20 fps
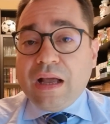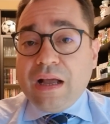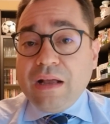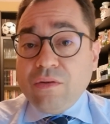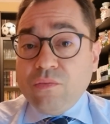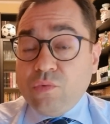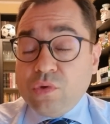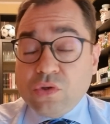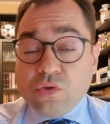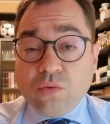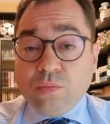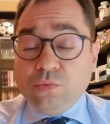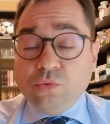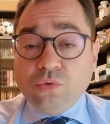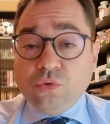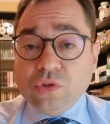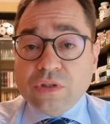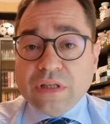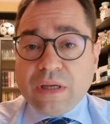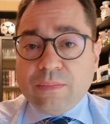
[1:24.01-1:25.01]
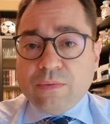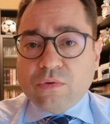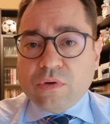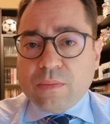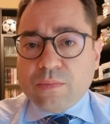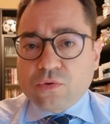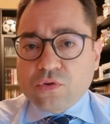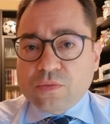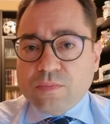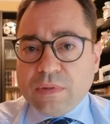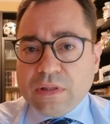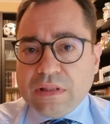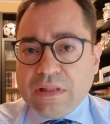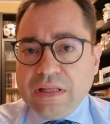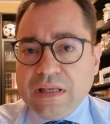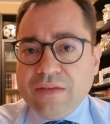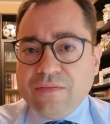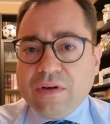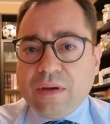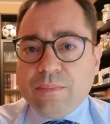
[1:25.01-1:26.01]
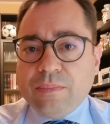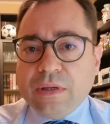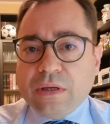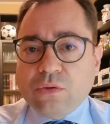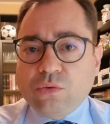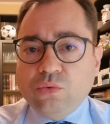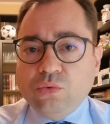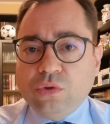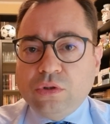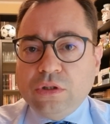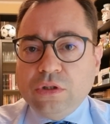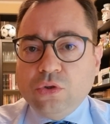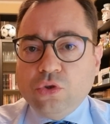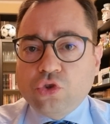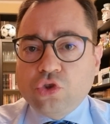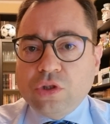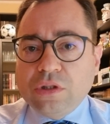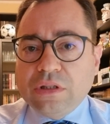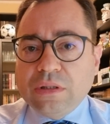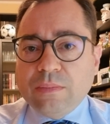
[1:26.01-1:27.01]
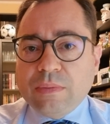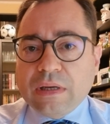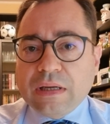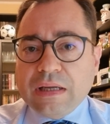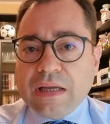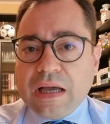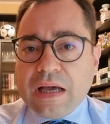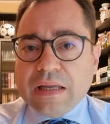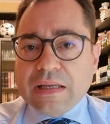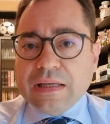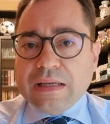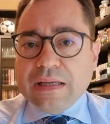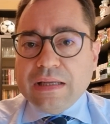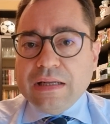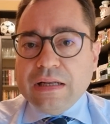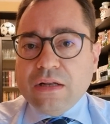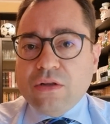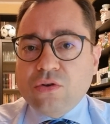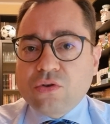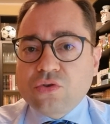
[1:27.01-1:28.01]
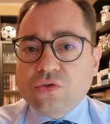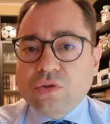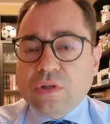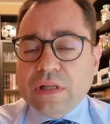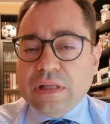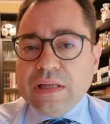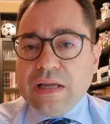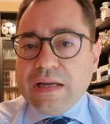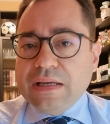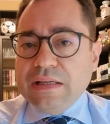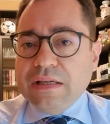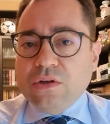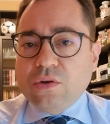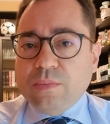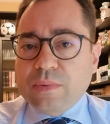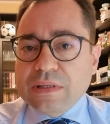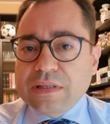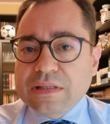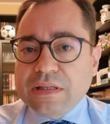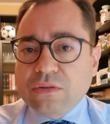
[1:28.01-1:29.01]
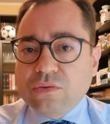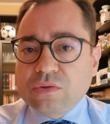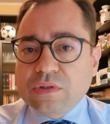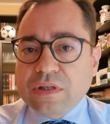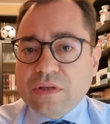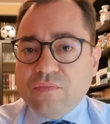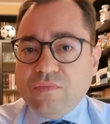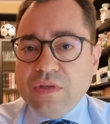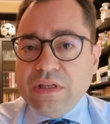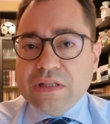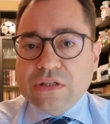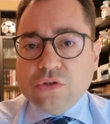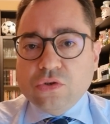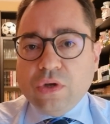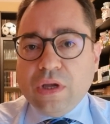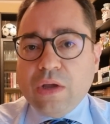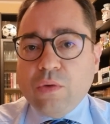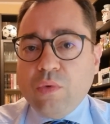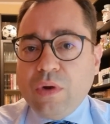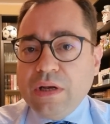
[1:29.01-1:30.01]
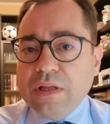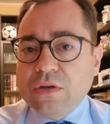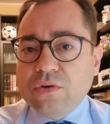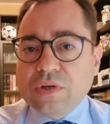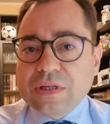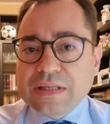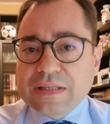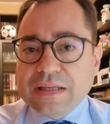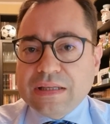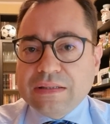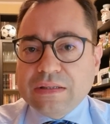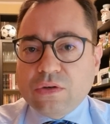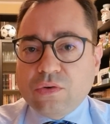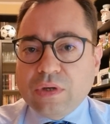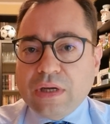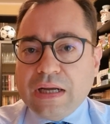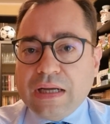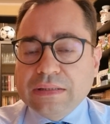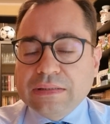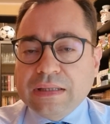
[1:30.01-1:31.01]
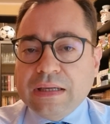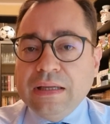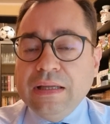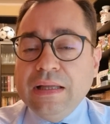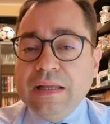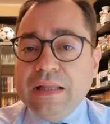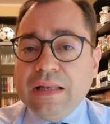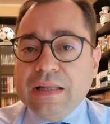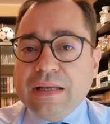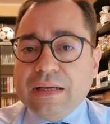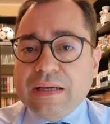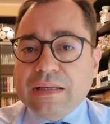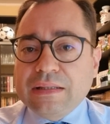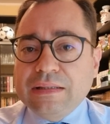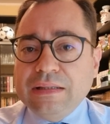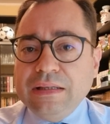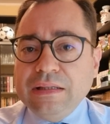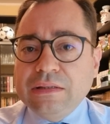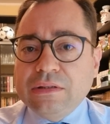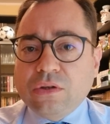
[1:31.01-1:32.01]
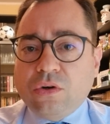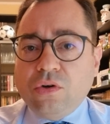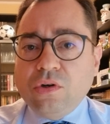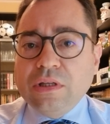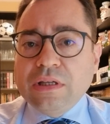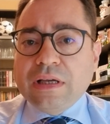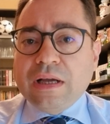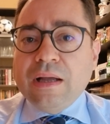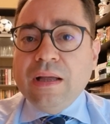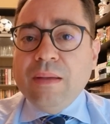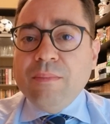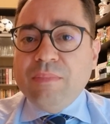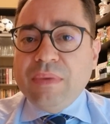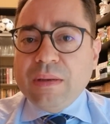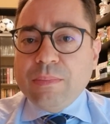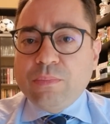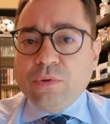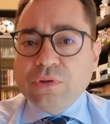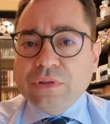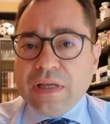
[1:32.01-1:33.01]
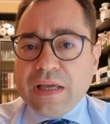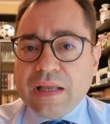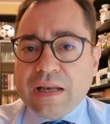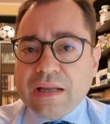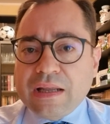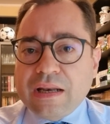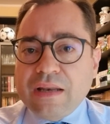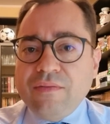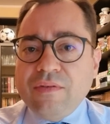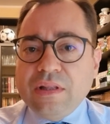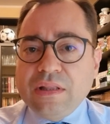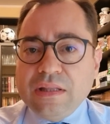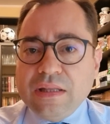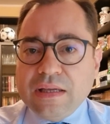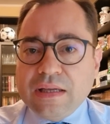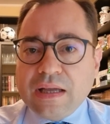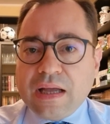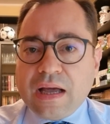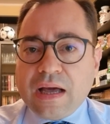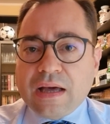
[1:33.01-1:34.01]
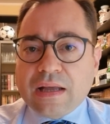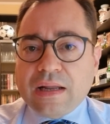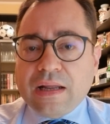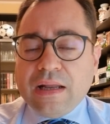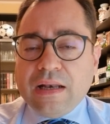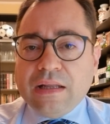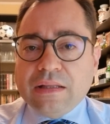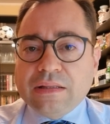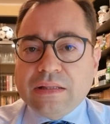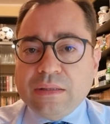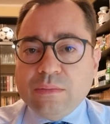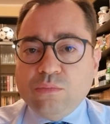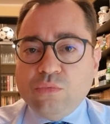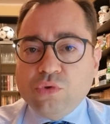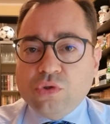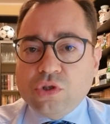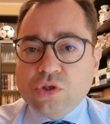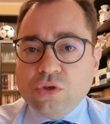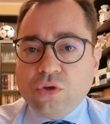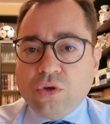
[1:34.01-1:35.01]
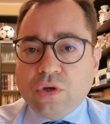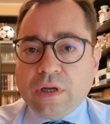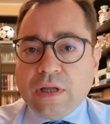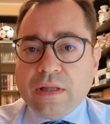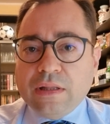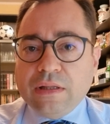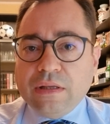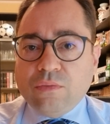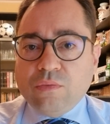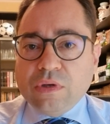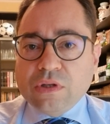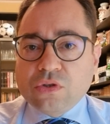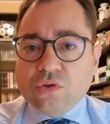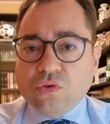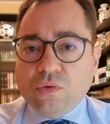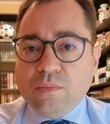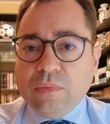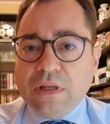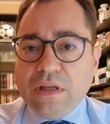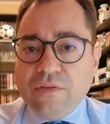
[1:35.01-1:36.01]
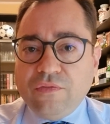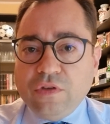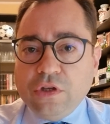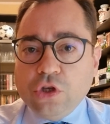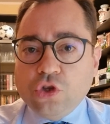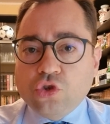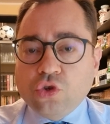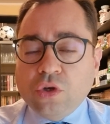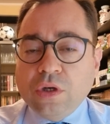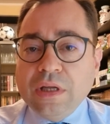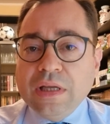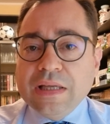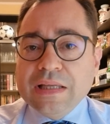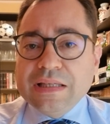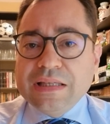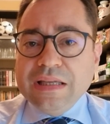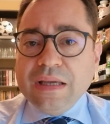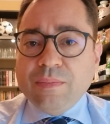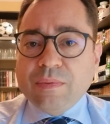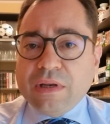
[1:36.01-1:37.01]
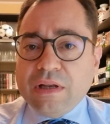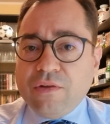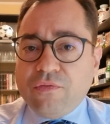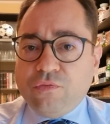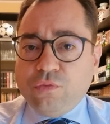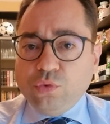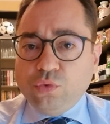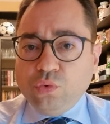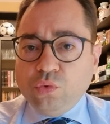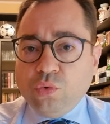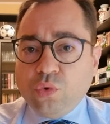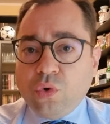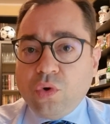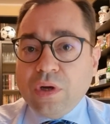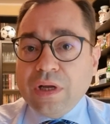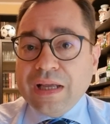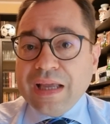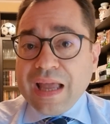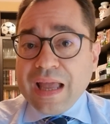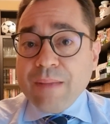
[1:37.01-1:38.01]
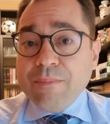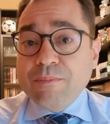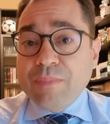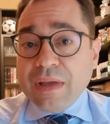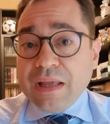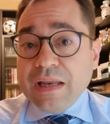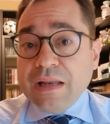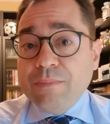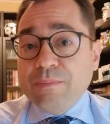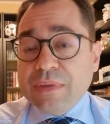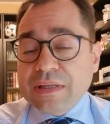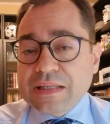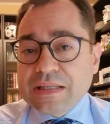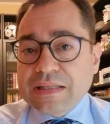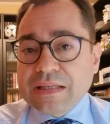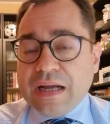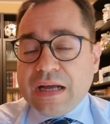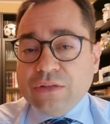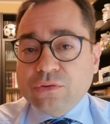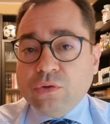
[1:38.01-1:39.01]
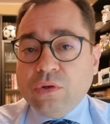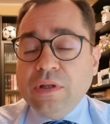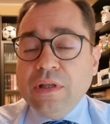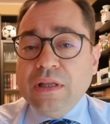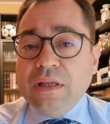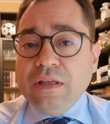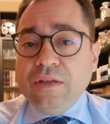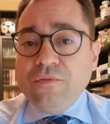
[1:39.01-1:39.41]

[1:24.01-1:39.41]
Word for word: A questo punto si apre una prospettiva per tutti i docenti precari che nel corso degli anni hanno prestato servizio e ai quali non è stata erogata la carta elettronica per poter rivendicare l'attribuzione di questo beneficio sia per il futuro che per il passato.